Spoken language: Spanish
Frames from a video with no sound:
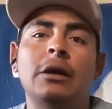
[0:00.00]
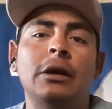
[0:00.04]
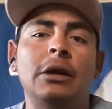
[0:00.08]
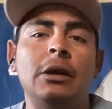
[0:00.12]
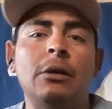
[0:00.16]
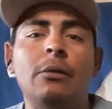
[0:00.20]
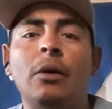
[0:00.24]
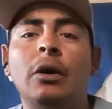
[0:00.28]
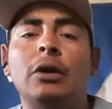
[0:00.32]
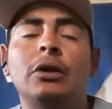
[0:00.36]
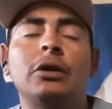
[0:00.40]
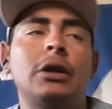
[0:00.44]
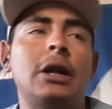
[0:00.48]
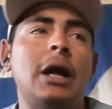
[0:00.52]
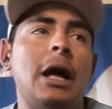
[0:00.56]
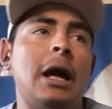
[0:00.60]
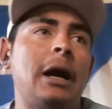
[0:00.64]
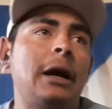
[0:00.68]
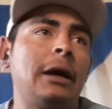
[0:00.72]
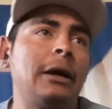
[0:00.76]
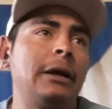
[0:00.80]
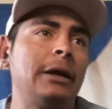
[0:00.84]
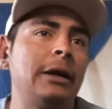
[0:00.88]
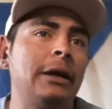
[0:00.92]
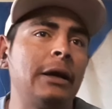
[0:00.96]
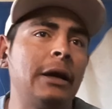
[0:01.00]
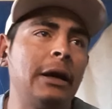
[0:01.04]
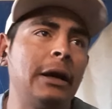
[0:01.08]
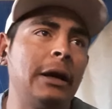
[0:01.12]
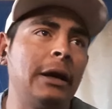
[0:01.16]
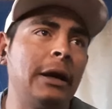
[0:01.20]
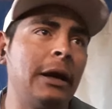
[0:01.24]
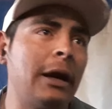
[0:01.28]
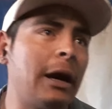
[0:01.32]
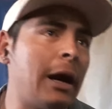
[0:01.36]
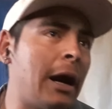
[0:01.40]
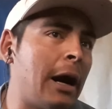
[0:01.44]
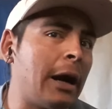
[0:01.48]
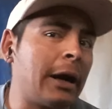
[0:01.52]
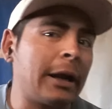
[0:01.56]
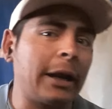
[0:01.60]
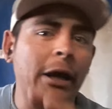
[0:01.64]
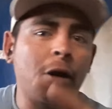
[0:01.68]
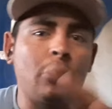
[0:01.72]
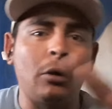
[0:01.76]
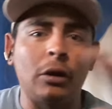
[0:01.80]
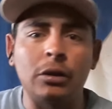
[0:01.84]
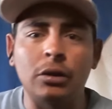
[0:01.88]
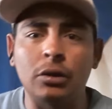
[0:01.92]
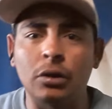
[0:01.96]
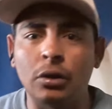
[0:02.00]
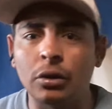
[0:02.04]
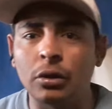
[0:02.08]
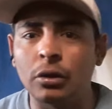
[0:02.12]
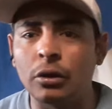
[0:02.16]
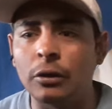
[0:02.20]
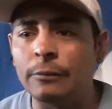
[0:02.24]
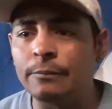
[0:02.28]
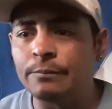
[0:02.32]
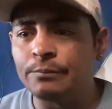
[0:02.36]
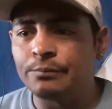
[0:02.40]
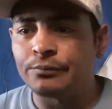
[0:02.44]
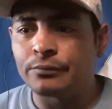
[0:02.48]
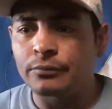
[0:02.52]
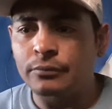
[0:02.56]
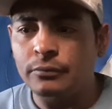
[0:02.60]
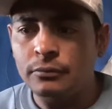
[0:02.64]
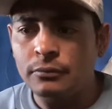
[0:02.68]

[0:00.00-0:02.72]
y bueno, nada, eh, agradezco a todo,